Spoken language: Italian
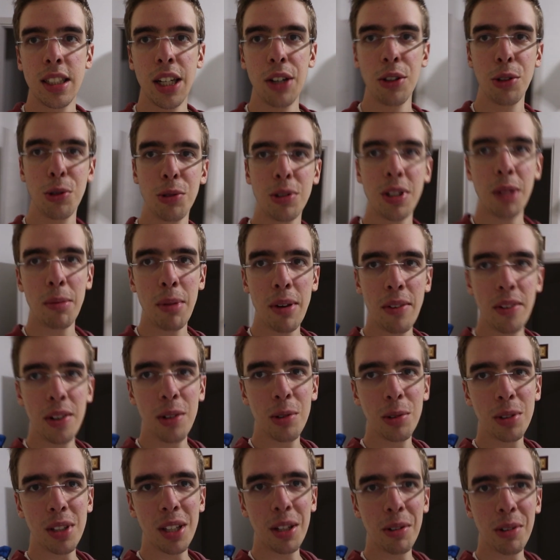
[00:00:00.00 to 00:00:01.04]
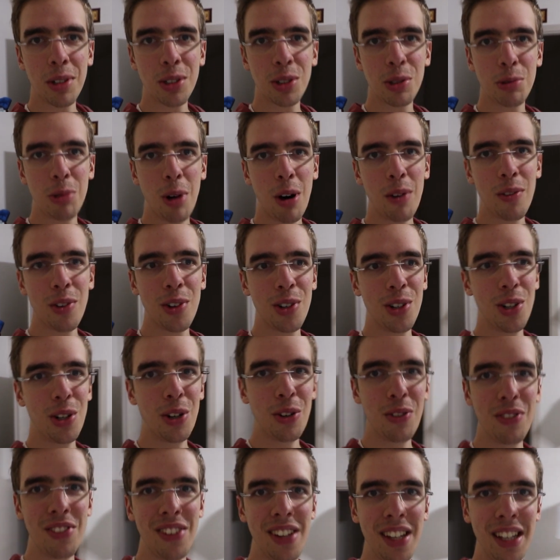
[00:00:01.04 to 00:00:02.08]
Ciao a tutti e benvenuti in questo nuovo
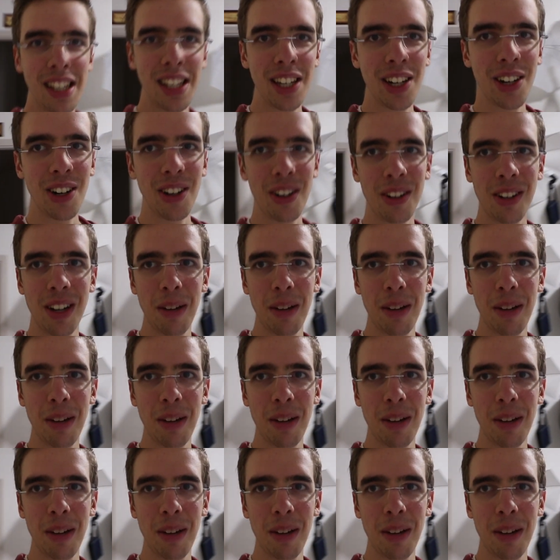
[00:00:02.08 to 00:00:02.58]
non video.